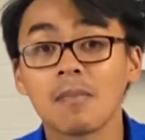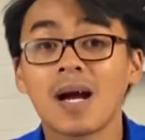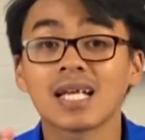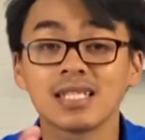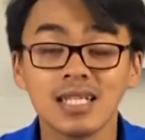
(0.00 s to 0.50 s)

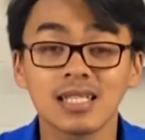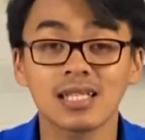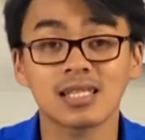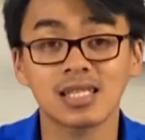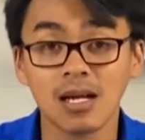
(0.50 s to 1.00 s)
masih
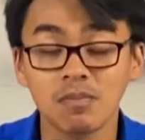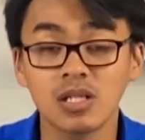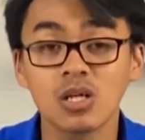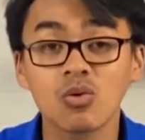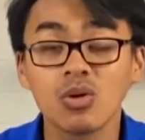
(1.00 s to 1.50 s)
tetap
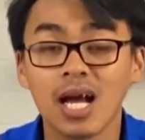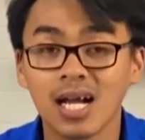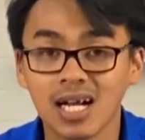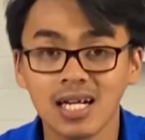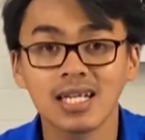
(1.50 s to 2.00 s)

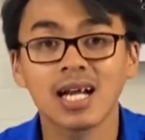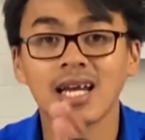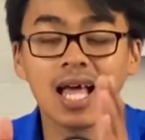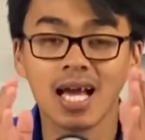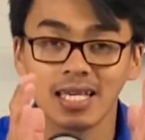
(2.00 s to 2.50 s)
digunakan dan
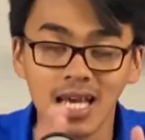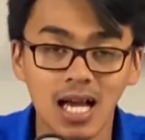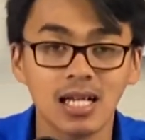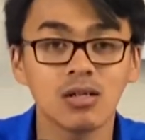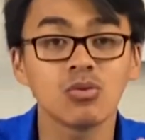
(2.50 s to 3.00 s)
layak
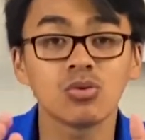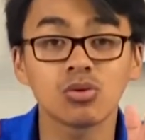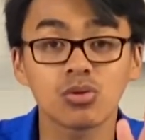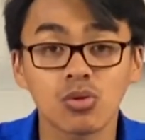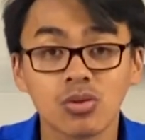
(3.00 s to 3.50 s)

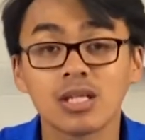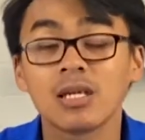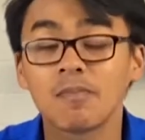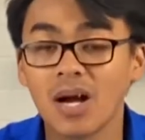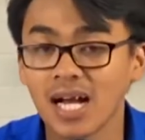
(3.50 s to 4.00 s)
untuk
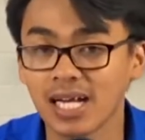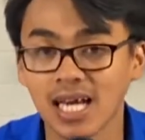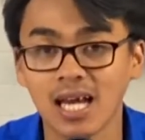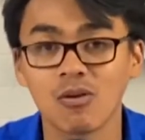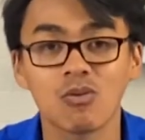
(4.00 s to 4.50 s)

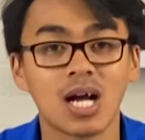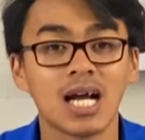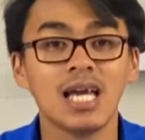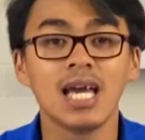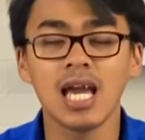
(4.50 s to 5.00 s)
dipakai. Wah,
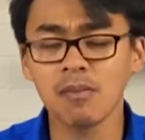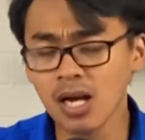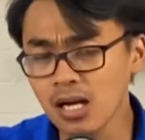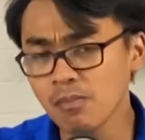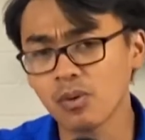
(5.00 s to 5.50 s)

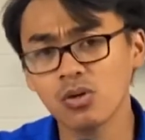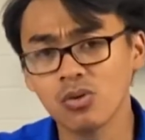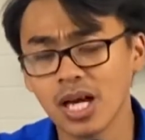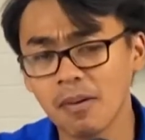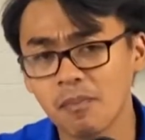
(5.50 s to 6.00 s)
emang produk
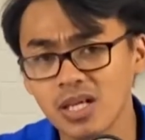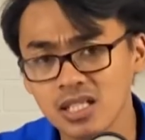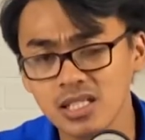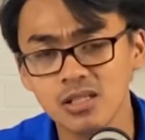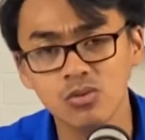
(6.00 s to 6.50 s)
Apple
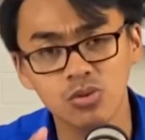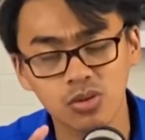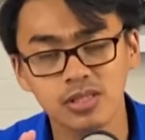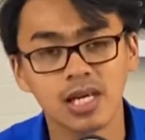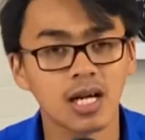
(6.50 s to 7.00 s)
ini untuk
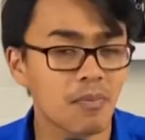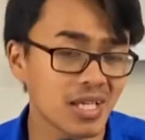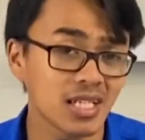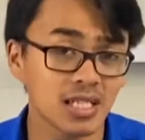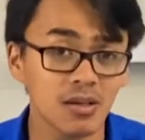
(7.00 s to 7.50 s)
jangka
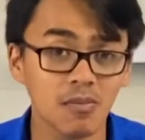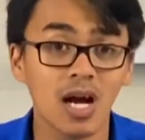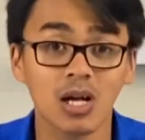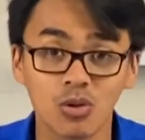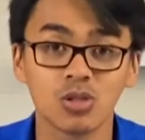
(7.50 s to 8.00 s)
panjangnya
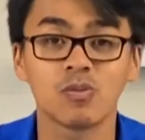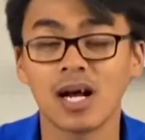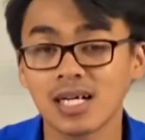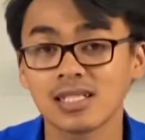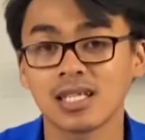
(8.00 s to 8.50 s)
bagus
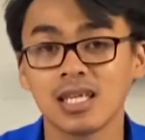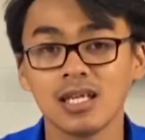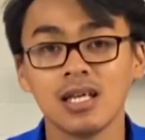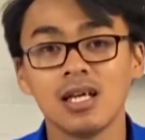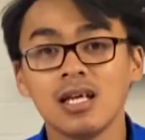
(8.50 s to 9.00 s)
banget sih.
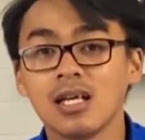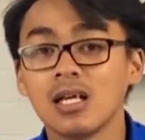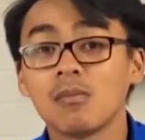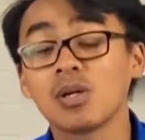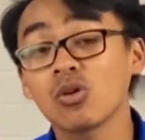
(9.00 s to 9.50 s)

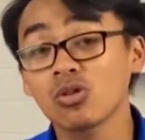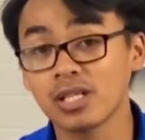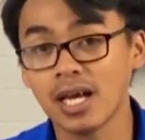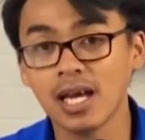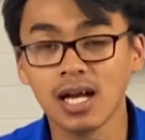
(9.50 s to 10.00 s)
Menurut
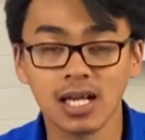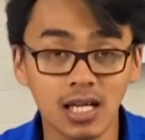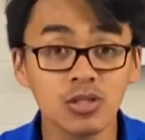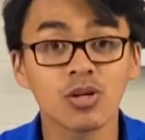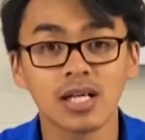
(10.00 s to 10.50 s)
saya karena
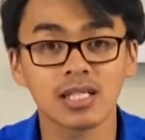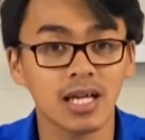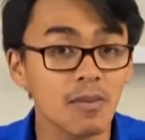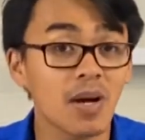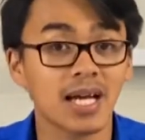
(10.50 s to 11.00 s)
juga
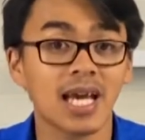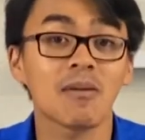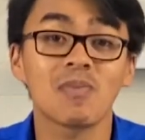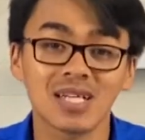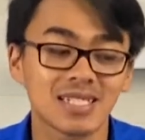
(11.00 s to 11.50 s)
saya pakai
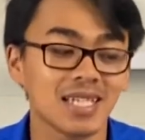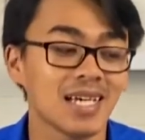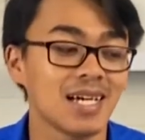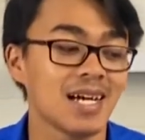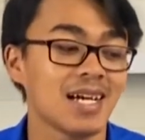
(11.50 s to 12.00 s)
Apple sih.
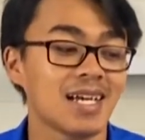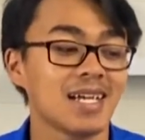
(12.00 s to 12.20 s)
Haha.